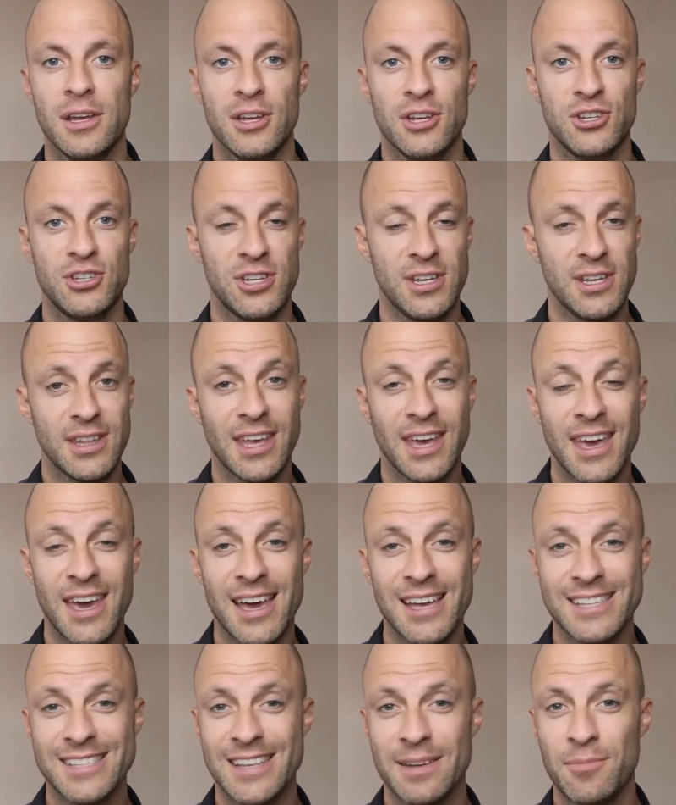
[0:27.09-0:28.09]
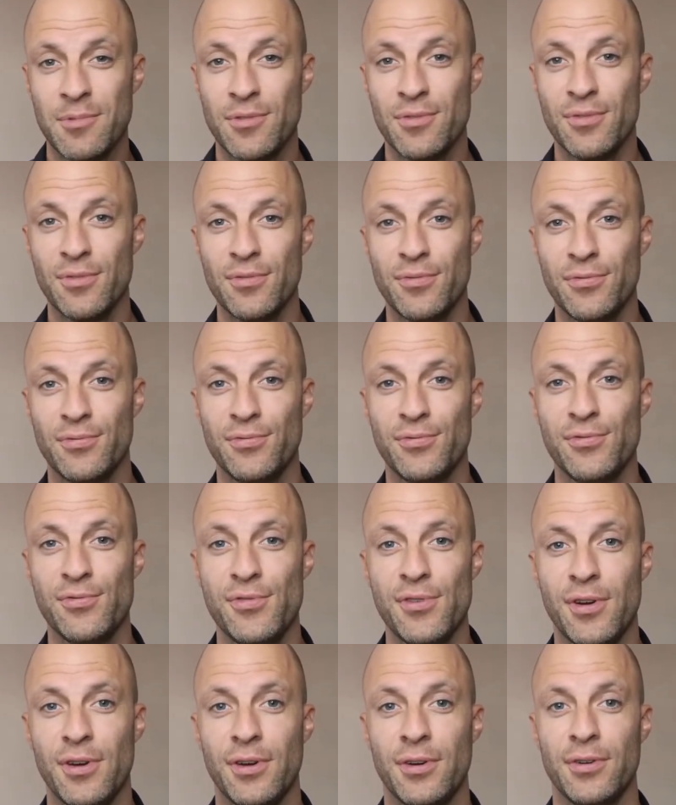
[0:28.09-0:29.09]
J'ai très récemment
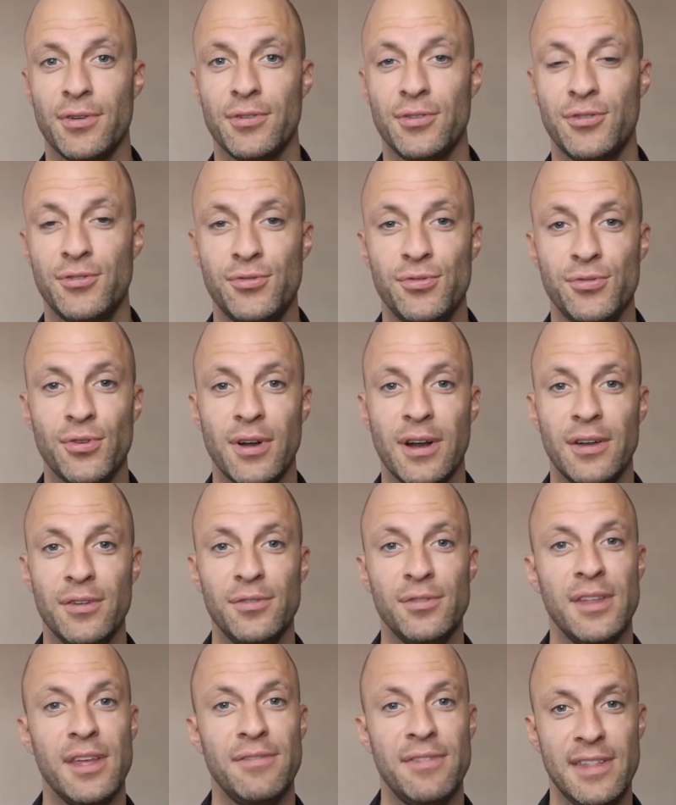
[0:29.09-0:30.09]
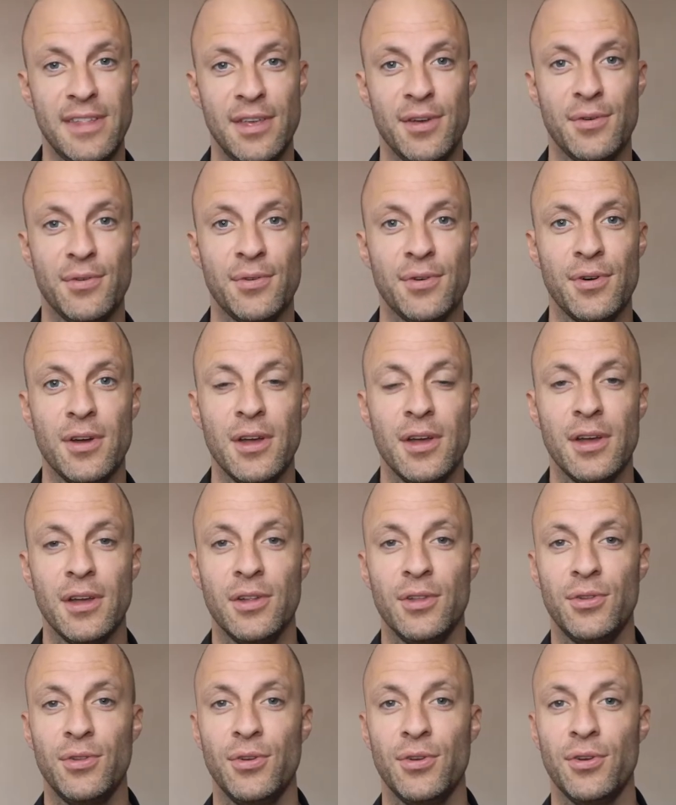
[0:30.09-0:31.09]
vu euh, sur une des vidéos
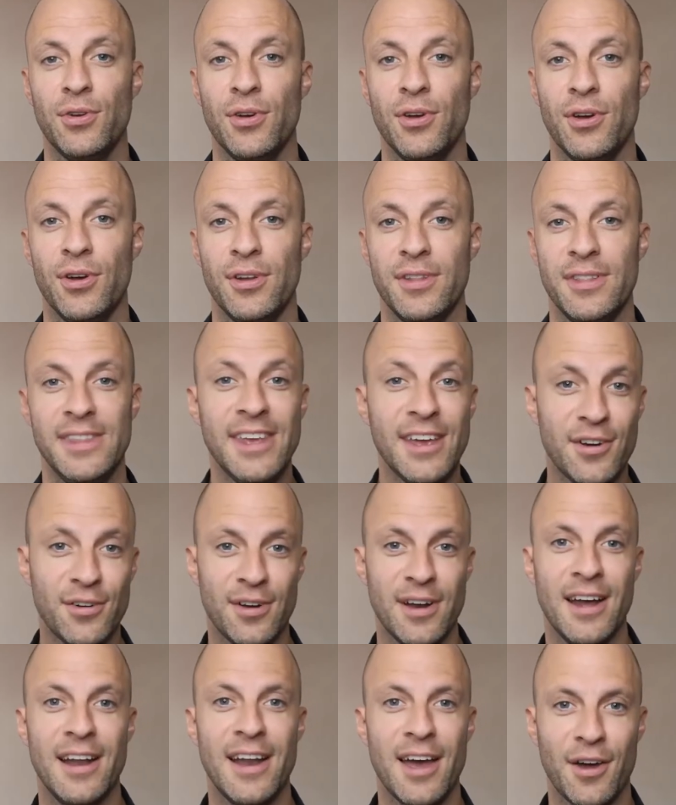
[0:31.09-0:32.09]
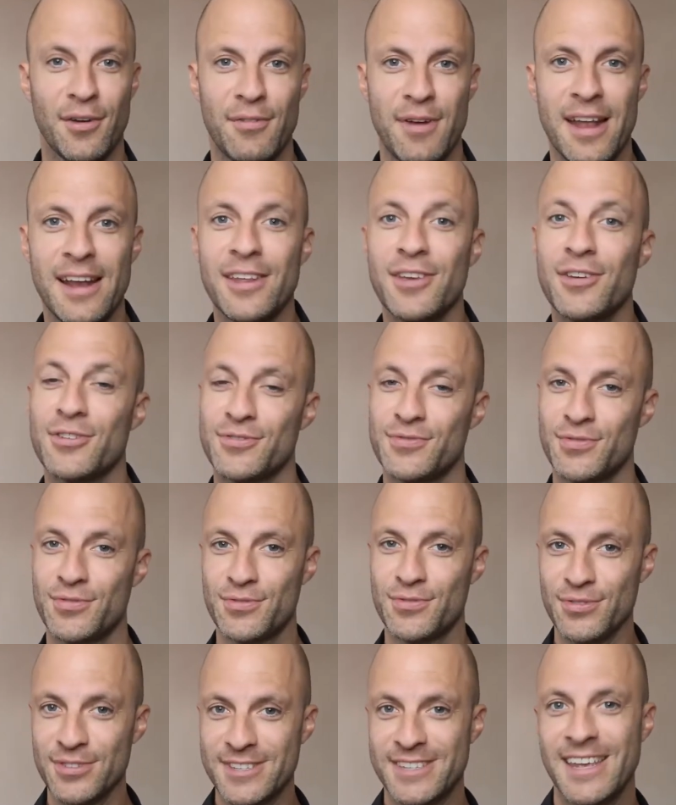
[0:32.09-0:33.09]
de euh, Nicolas Laruelle que je vous
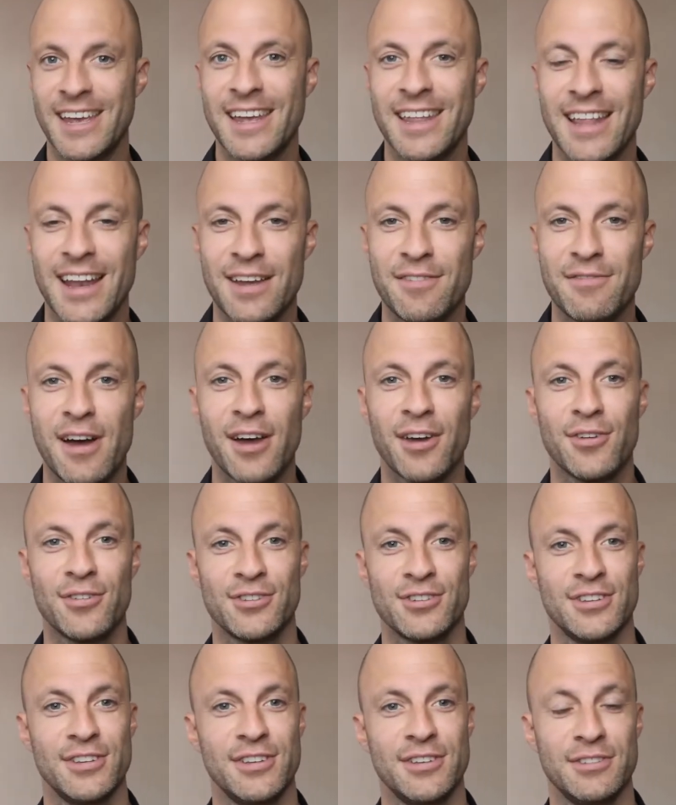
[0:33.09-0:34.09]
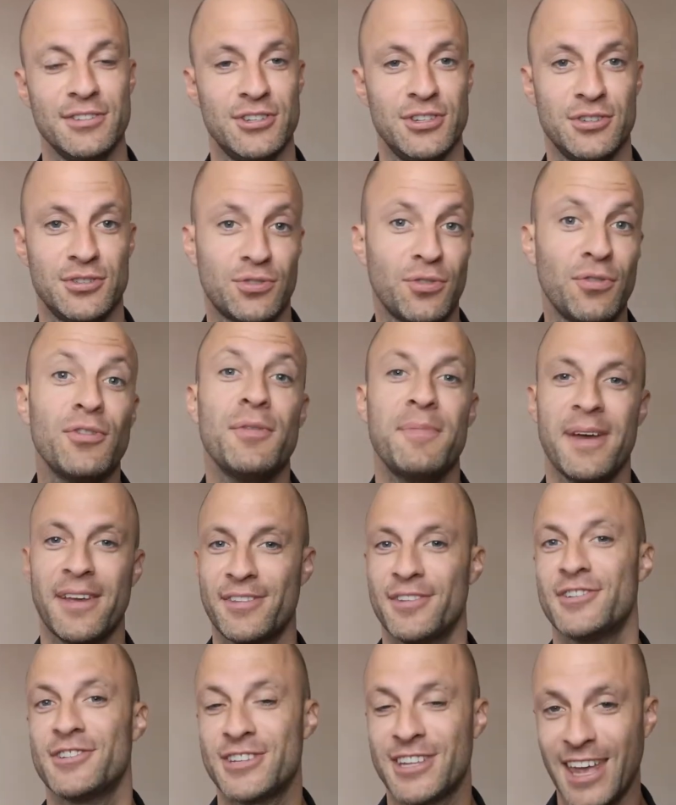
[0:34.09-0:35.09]
conseille d'aller voir, que je trouve le
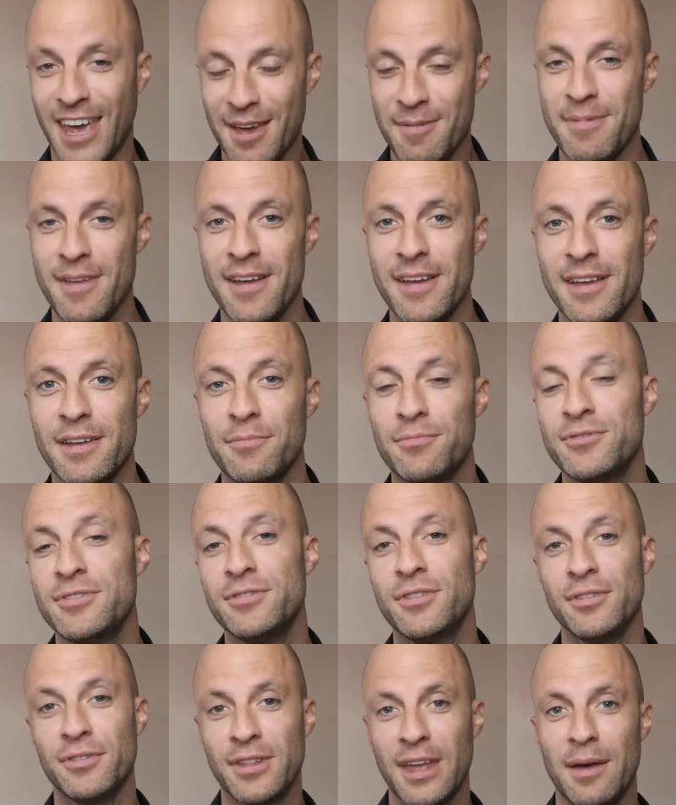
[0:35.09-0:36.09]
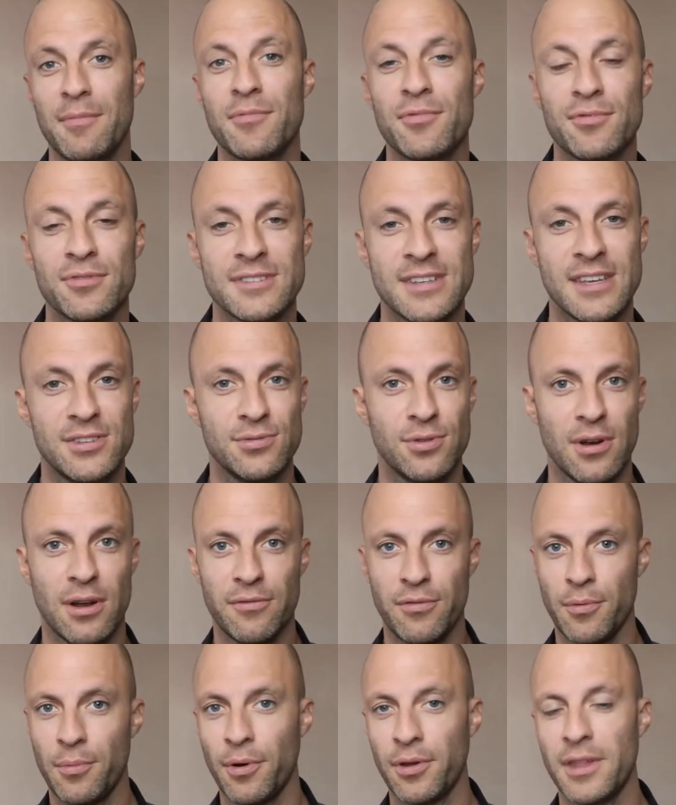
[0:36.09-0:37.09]
personnage très bien et en plus il donne de très bons conseils sur
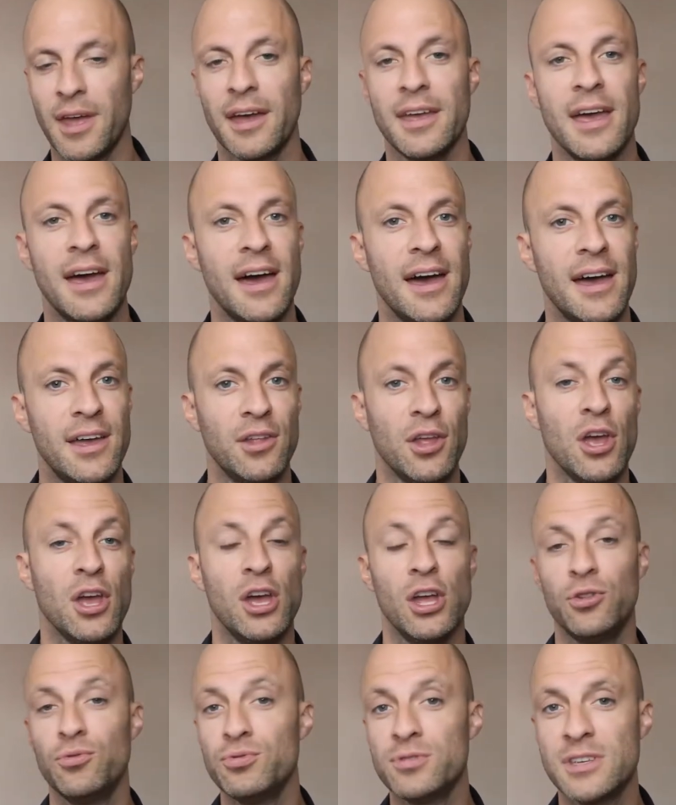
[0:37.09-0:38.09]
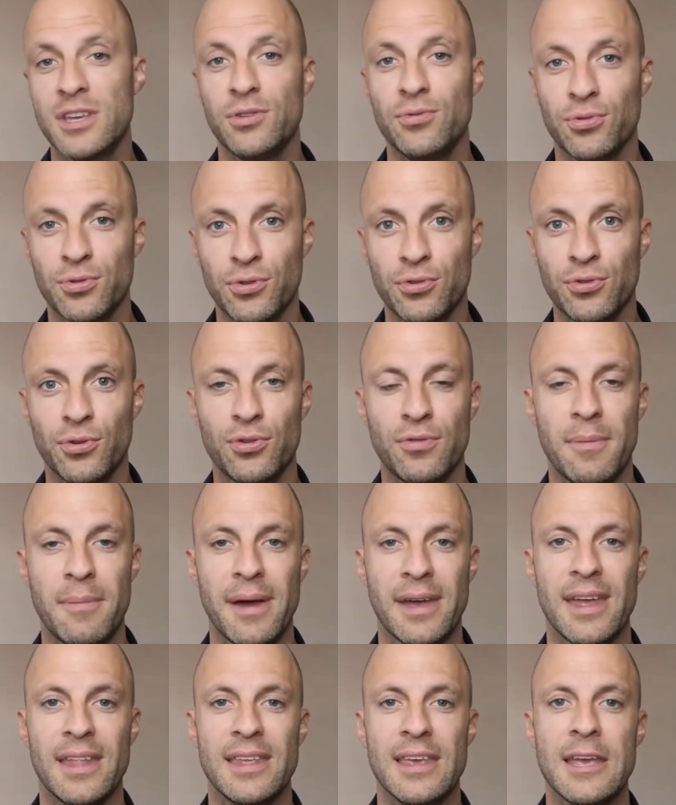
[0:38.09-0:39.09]
l'entrepreneuriat et, tout ce qui tourne autour du
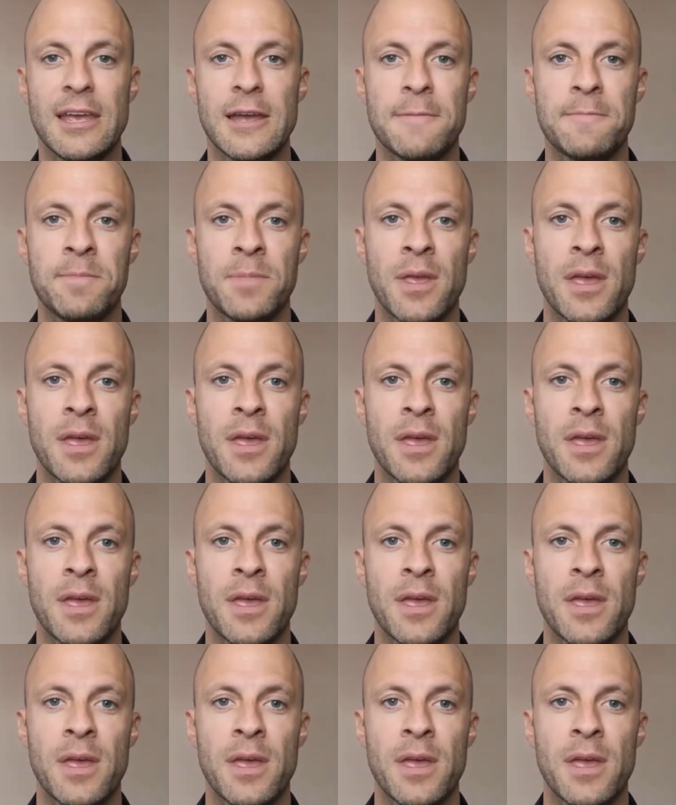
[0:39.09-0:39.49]
marketing.